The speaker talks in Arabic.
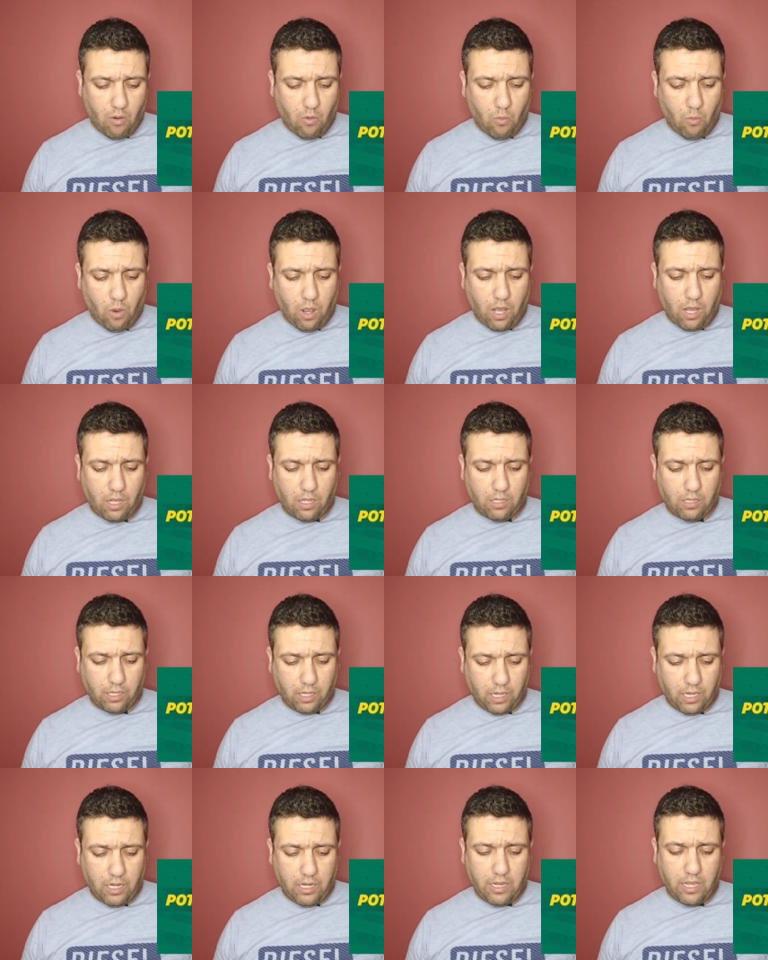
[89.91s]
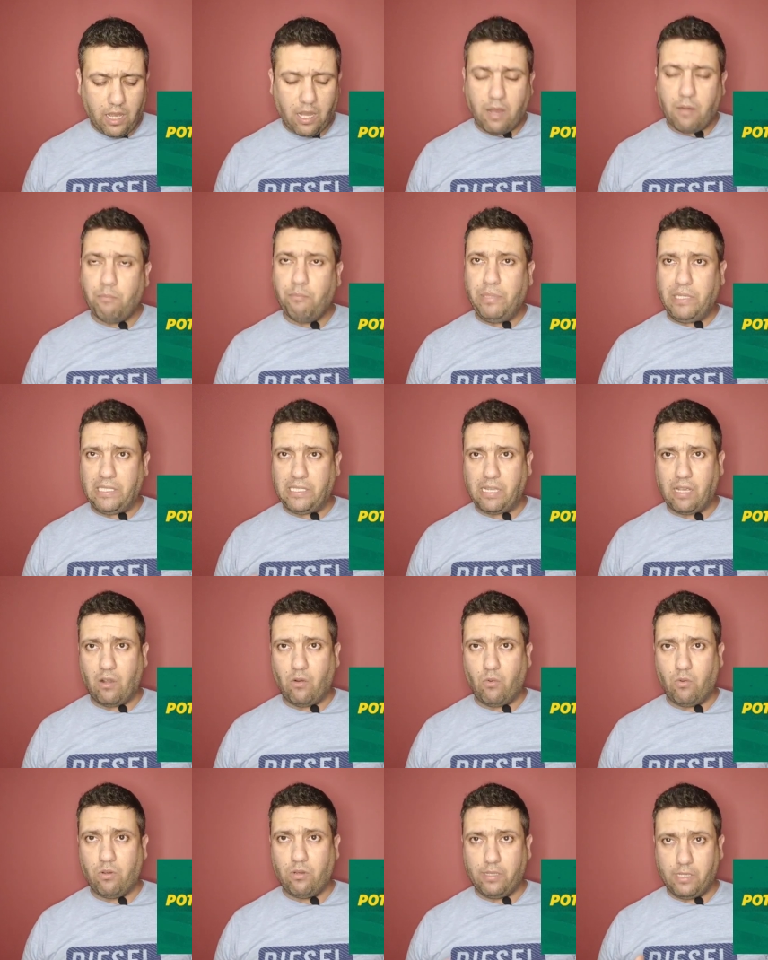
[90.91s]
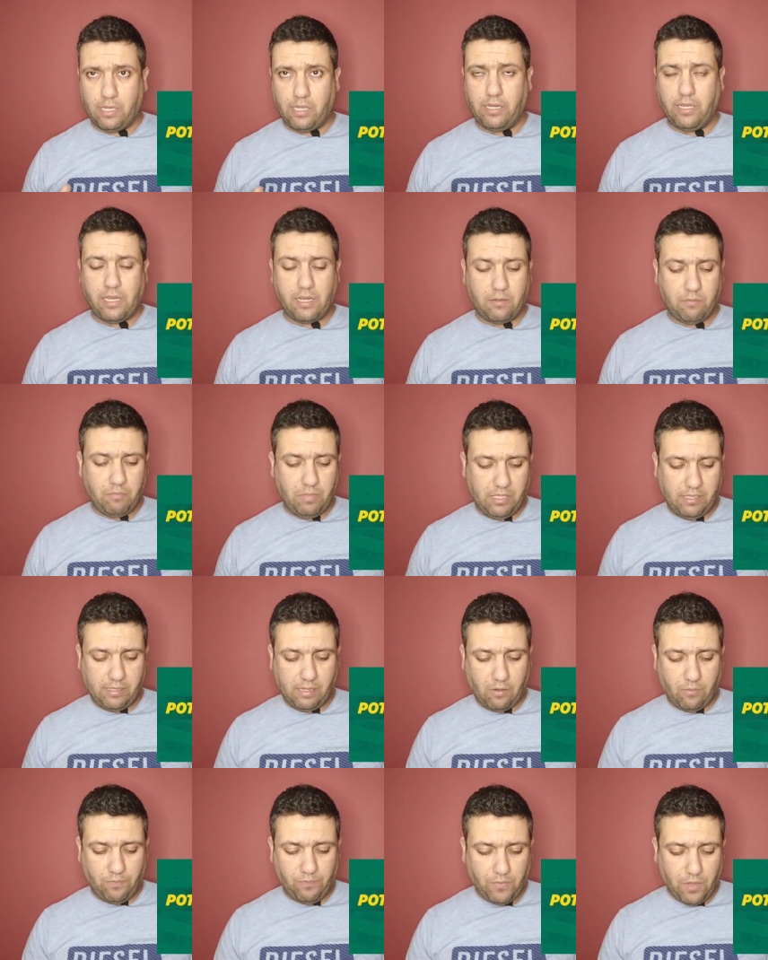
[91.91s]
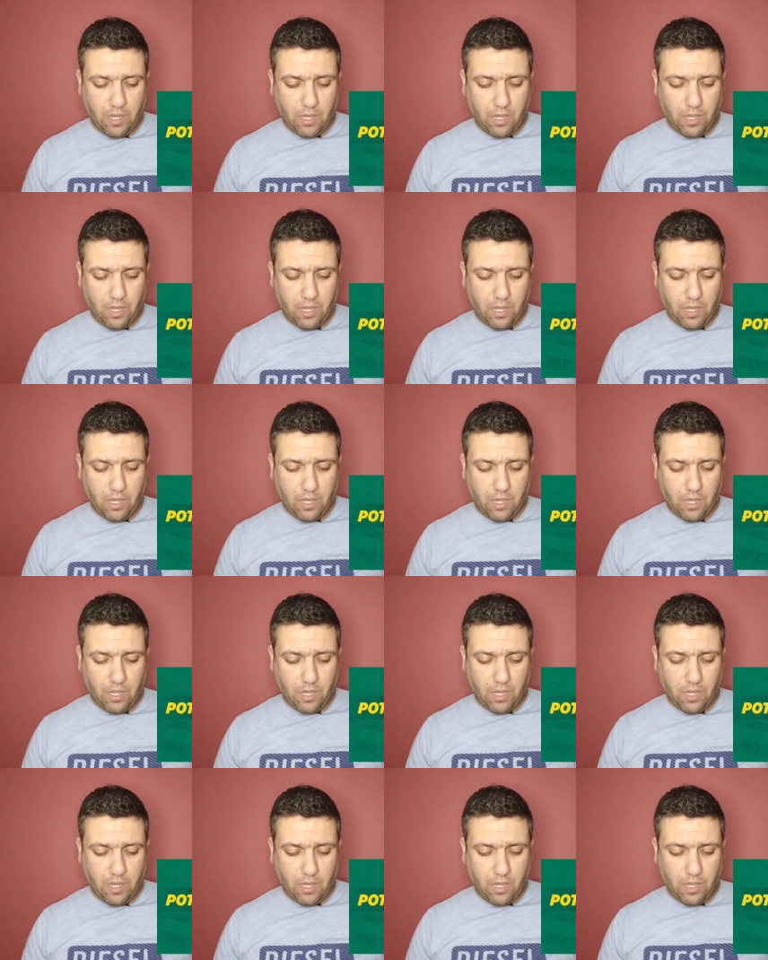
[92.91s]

وغينيا بيساو غينيا بيساو